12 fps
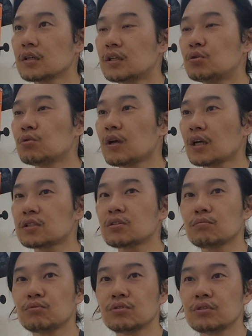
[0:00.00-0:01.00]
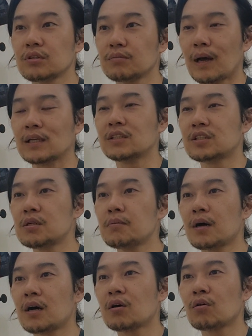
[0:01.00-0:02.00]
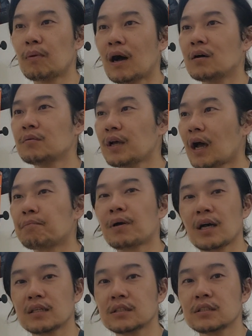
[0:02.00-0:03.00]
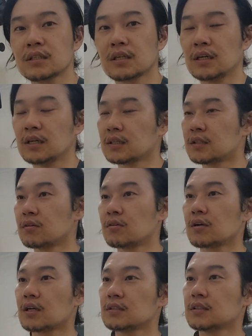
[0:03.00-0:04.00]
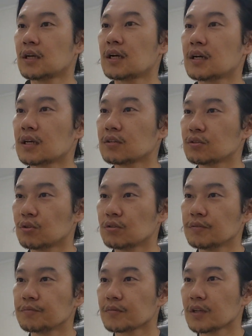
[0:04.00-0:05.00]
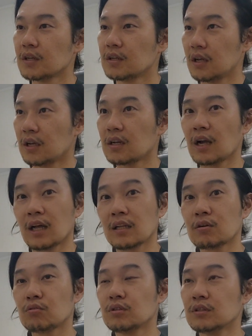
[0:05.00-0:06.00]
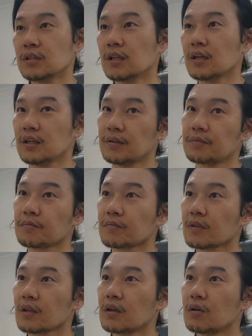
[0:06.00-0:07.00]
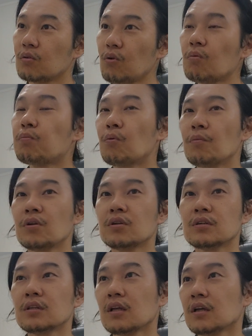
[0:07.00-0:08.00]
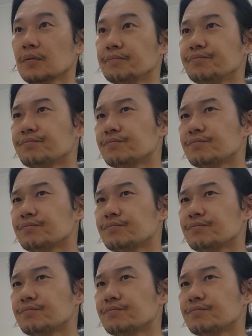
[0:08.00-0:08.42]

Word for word: 기존에 하시던 분들이 많이 실망하고 마음이 아파하시니까 그런 것까지 생각해서 저는 얘기를 안 하고 있는데 꼭 보면은 근데